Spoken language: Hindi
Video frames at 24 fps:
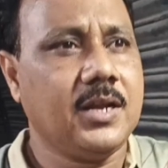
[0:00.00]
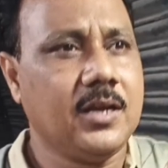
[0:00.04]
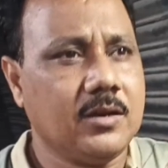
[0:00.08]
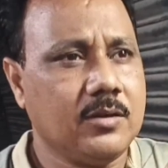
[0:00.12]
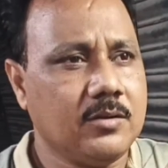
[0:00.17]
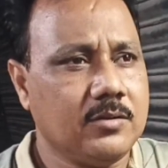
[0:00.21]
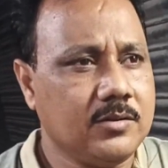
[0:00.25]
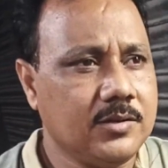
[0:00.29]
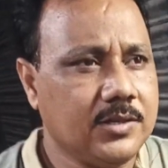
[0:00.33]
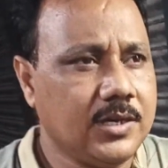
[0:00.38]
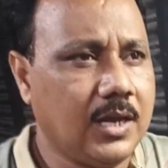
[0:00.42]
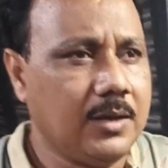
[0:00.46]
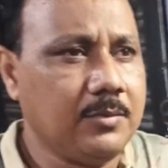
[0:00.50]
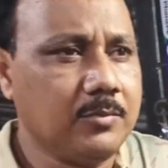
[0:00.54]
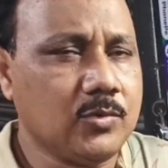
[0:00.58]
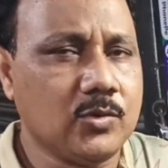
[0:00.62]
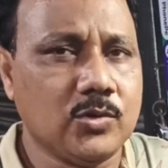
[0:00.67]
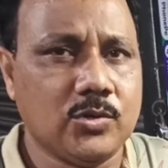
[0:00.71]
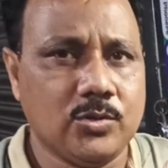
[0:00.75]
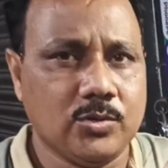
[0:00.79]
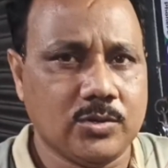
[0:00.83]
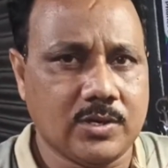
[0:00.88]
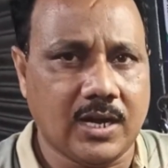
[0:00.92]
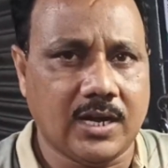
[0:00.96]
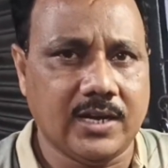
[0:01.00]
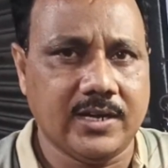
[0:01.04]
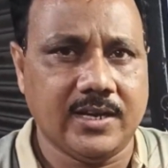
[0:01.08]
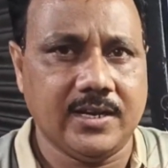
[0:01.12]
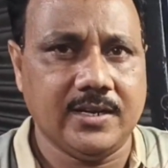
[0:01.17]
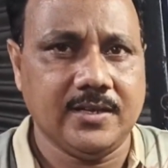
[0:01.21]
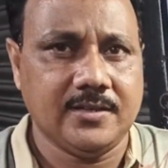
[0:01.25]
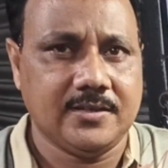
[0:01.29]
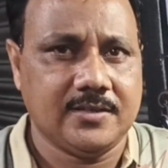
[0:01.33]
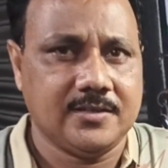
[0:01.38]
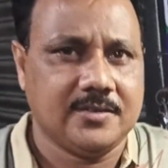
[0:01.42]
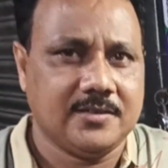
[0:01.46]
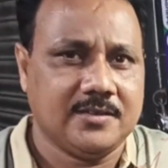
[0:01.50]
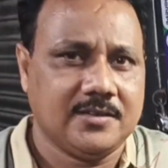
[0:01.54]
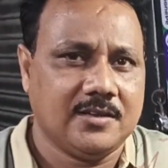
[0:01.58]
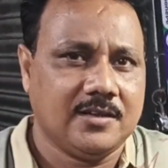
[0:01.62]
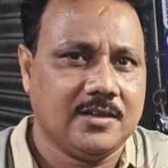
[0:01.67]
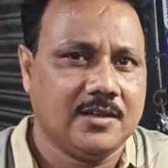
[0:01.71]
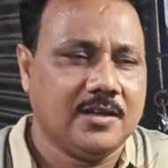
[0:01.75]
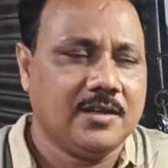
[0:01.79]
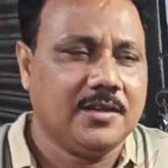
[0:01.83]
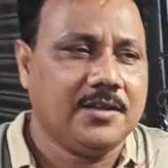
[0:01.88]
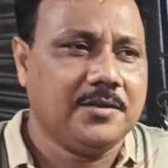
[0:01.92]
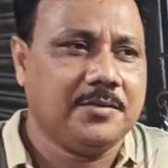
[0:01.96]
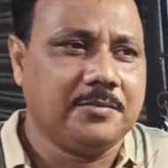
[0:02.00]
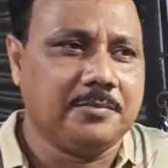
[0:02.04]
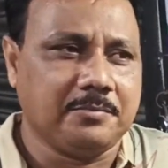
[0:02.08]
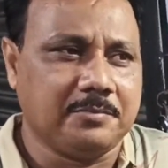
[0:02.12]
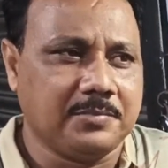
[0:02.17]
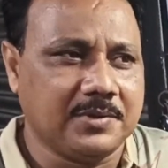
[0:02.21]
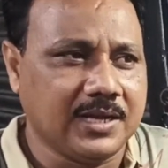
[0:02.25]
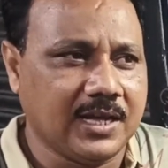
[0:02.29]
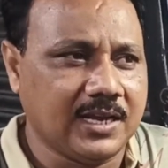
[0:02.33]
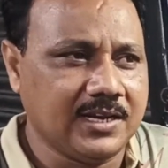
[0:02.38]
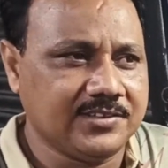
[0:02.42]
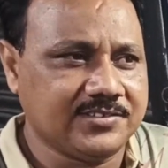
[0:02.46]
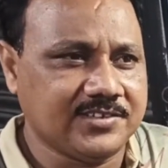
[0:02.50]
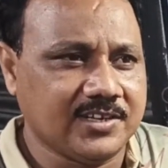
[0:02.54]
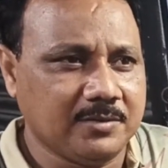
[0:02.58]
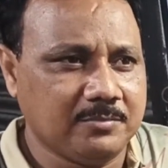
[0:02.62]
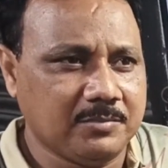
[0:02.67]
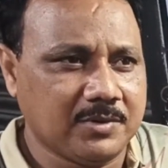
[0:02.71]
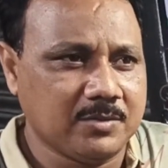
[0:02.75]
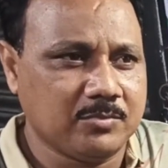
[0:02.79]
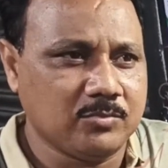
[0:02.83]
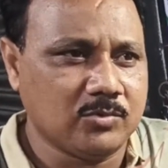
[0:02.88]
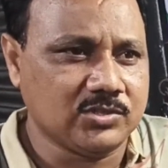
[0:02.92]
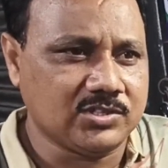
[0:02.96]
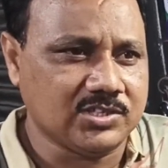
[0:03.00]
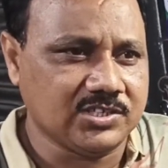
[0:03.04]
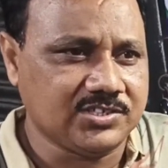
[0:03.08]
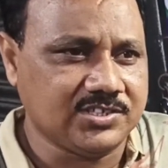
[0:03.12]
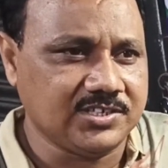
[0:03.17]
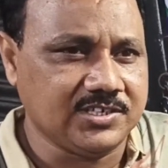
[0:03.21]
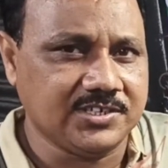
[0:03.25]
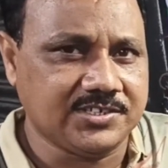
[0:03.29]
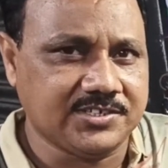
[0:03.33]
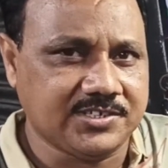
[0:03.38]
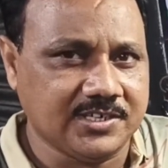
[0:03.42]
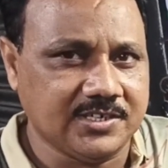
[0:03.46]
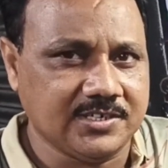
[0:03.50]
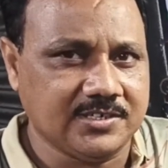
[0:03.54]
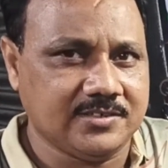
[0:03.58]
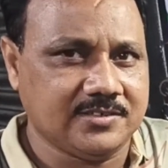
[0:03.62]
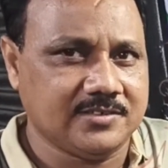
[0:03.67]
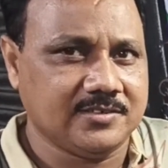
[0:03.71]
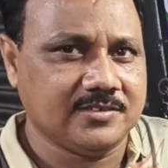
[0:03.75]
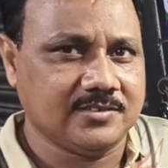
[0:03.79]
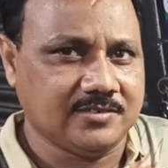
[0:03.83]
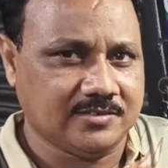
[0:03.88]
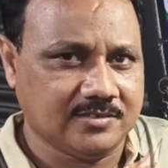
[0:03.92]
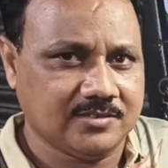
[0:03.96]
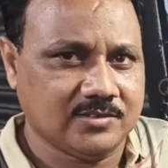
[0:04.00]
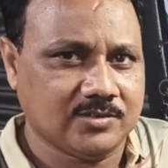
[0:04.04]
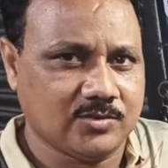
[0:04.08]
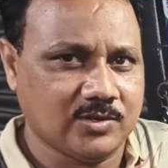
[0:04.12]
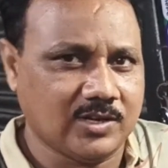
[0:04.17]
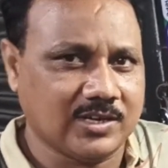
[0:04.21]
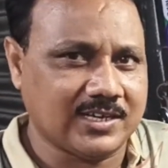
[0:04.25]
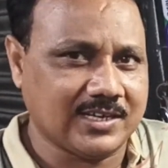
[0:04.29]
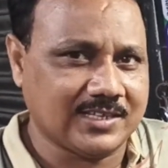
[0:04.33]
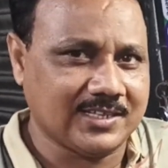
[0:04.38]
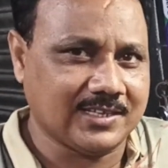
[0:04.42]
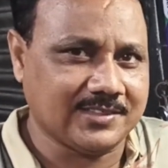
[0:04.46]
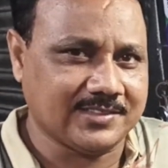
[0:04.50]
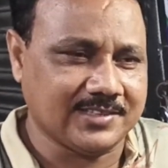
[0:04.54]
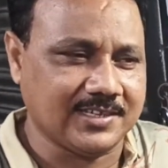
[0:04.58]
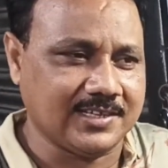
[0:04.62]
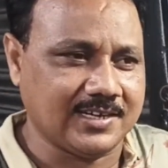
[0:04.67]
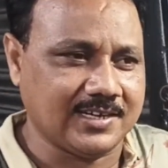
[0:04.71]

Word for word: मेरा नाम गुड्डू खान है जी बयालीस नंबर मोती सिंह स्ट्रीट कोलकाता